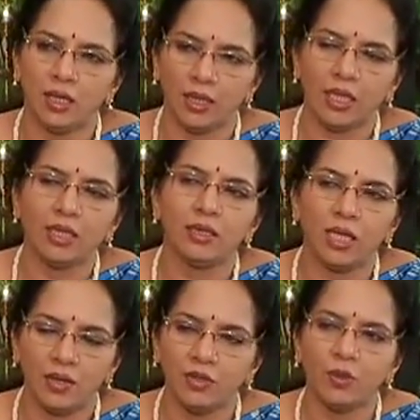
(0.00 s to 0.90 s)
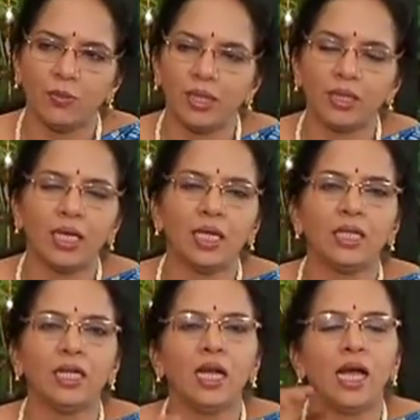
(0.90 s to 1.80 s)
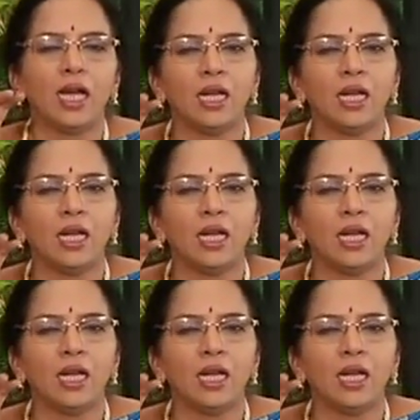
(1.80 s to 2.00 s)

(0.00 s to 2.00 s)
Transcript: యంత్రాలు అవి తిప్పడం కానీ అలా